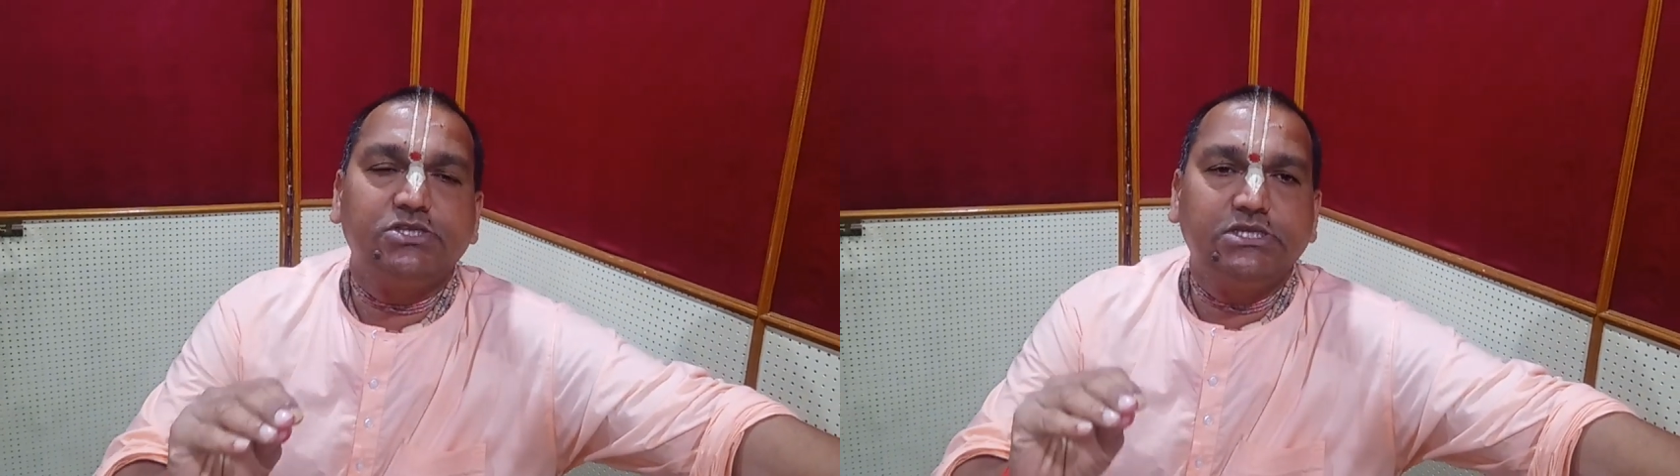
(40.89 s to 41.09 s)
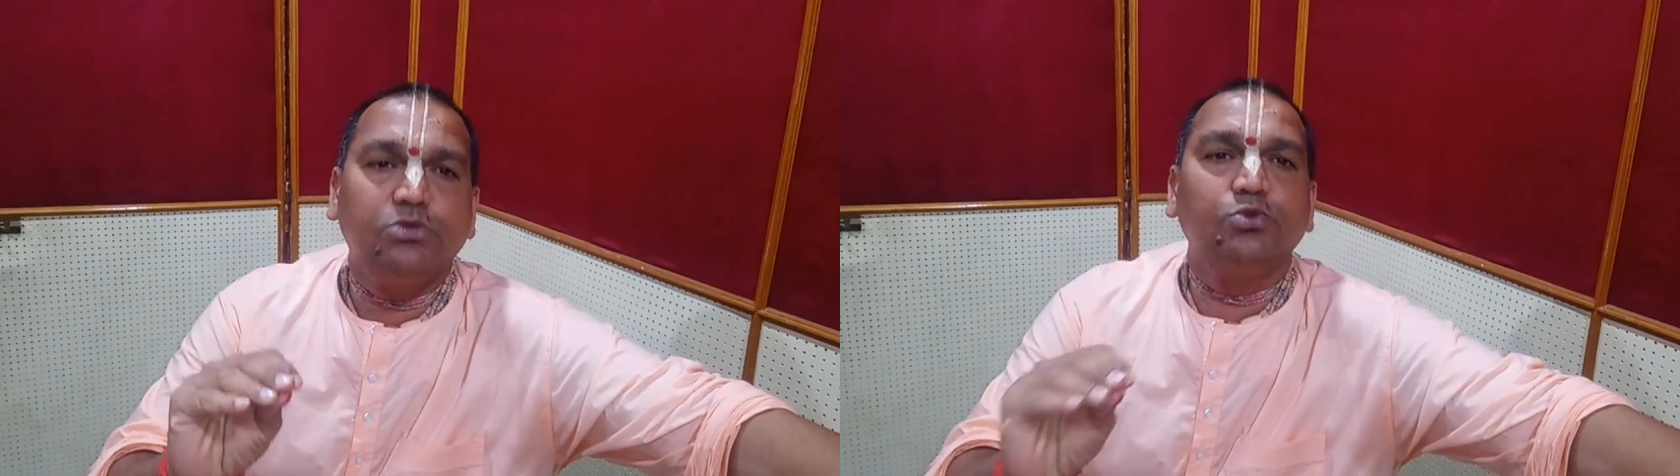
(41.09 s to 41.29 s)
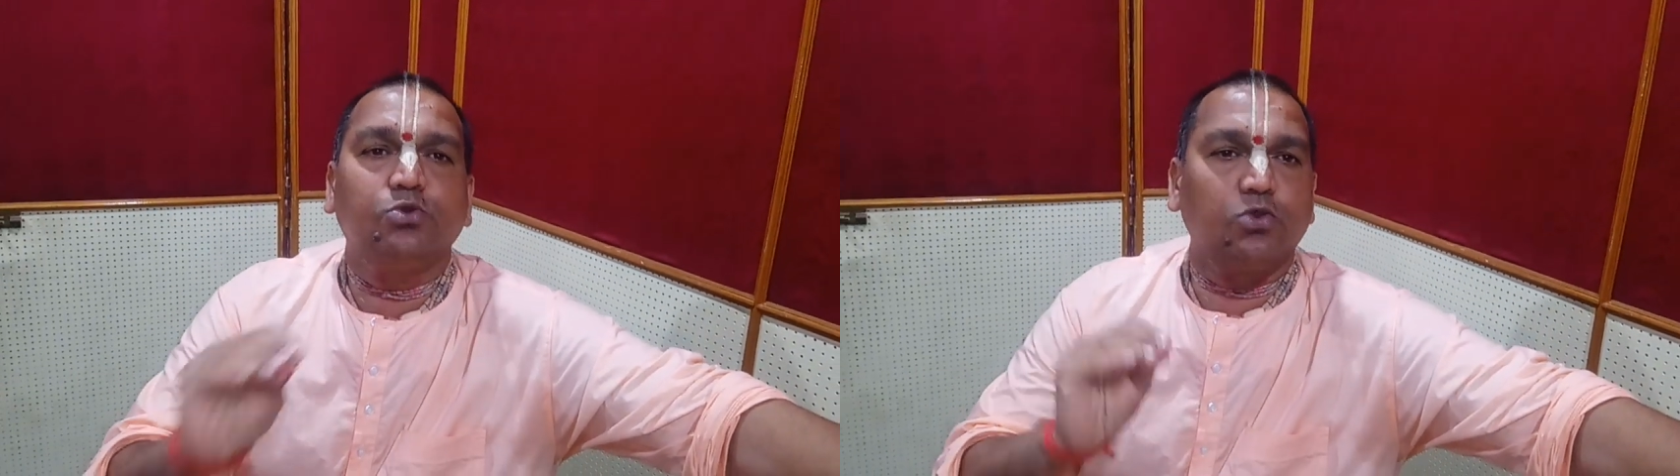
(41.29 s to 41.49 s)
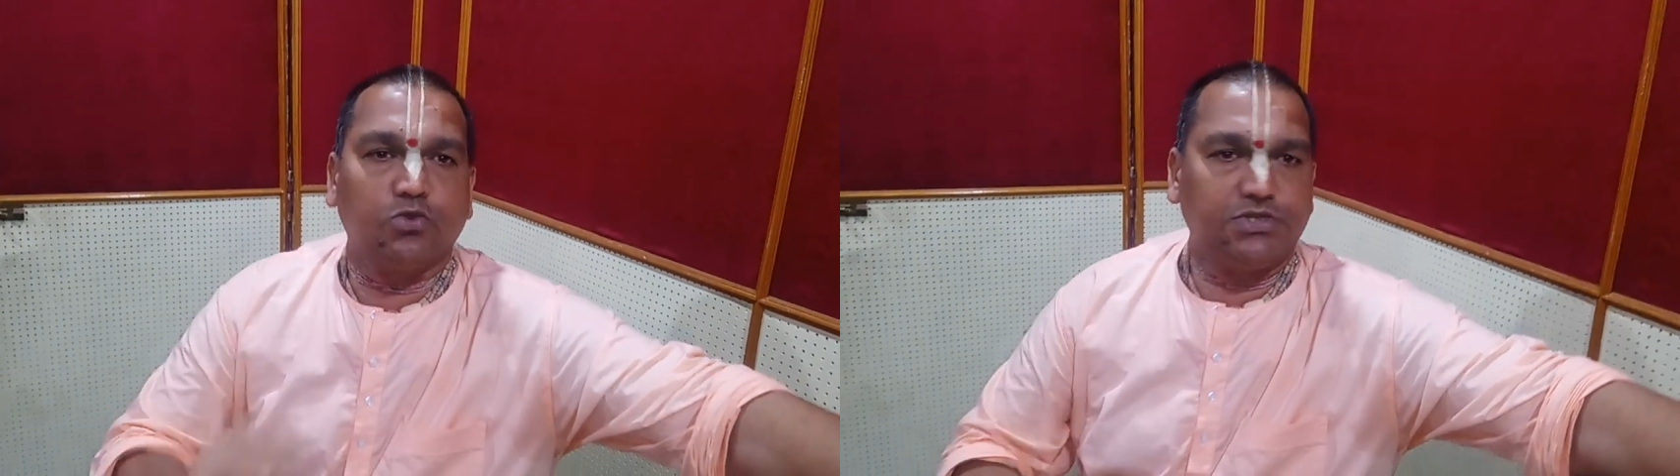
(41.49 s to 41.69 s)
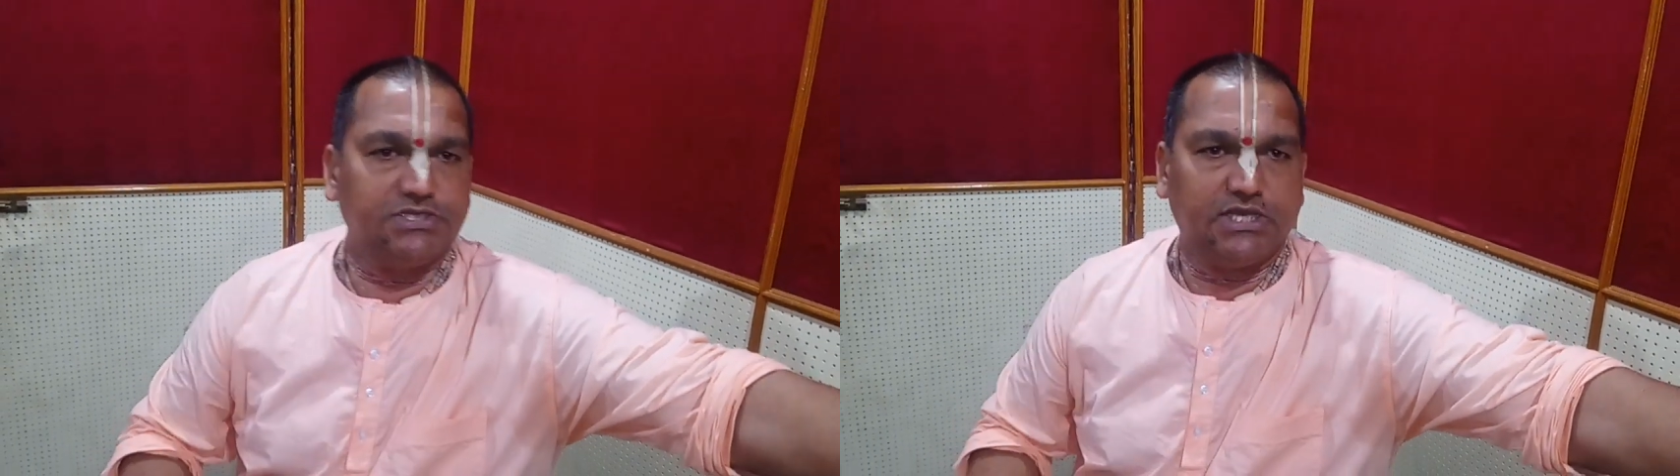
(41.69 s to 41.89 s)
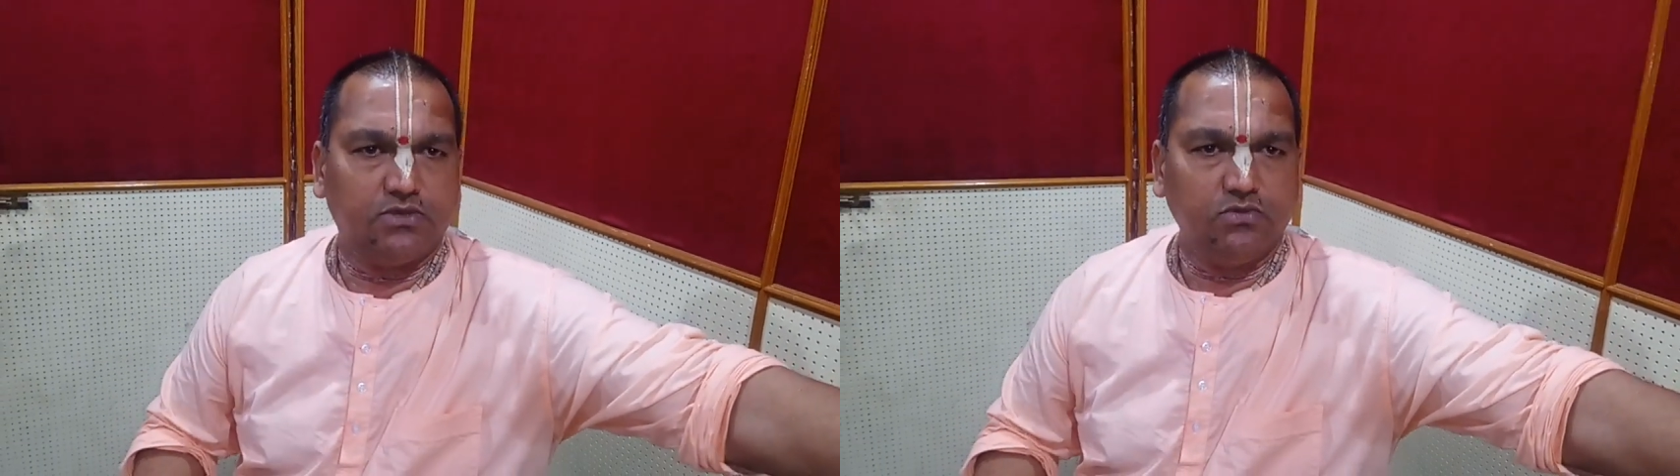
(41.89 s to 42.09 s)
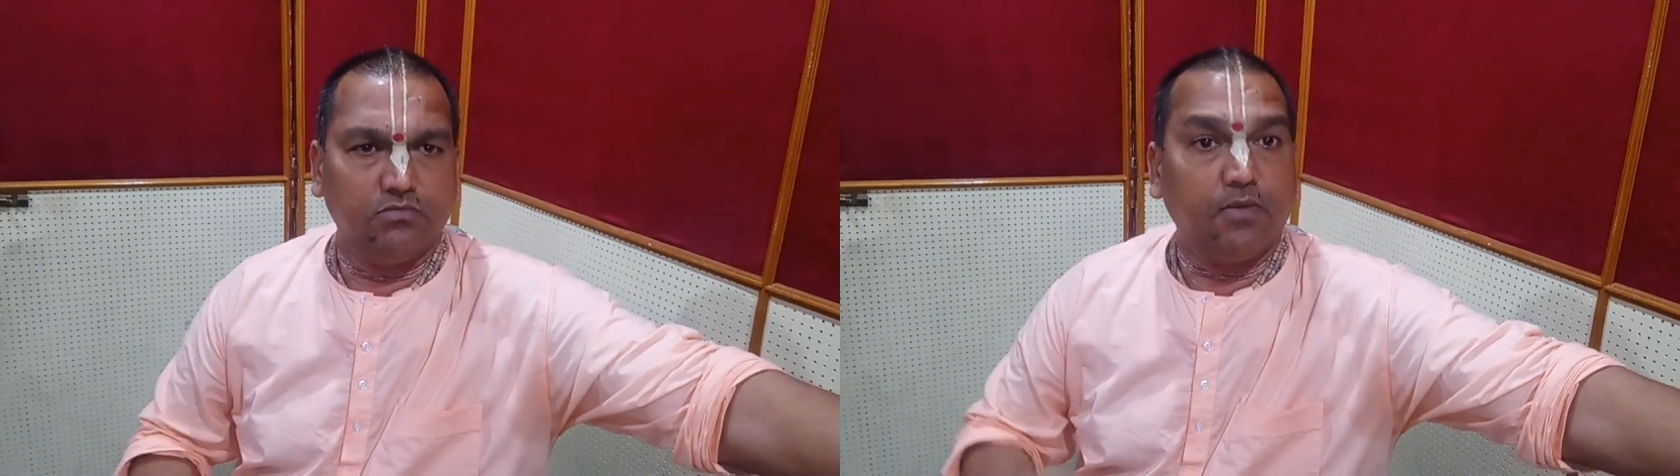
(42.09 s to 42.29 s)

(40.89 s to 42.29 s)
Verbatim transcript: ఇచ్చి గుడి కూలగొట్టేశారు